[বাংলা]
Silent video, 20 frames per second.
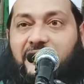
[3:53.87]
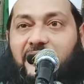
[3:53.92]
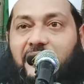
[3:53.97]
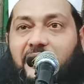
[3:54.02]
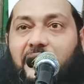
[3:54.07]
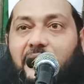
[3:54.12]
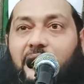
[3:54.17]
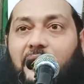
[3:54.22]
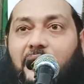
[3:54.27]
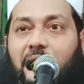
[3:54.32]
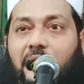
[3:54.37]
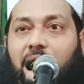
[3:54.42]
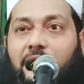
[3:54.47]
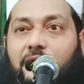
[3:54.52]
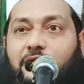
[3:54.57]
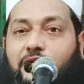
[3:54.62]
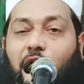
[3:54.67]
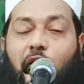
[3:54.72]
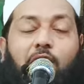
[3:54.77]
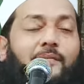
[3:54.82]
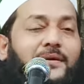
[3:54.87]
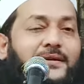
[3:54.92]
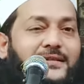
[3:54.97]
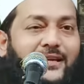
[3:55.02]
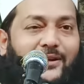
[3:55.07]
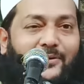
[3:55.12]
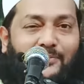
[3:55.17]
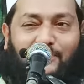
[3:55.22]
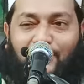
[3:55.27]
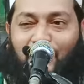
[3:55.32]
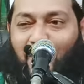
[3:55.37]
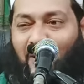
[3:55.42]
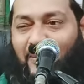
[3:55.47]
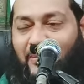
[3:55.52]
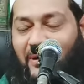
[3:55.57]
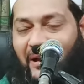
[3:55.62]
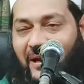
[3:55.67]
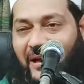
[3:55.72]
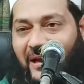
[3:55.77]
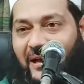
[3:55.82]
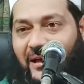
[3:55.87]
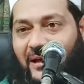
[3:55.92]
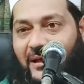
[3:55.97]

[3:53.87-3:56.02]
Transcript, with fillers: সে সহবাসে লিপ্ত হবে না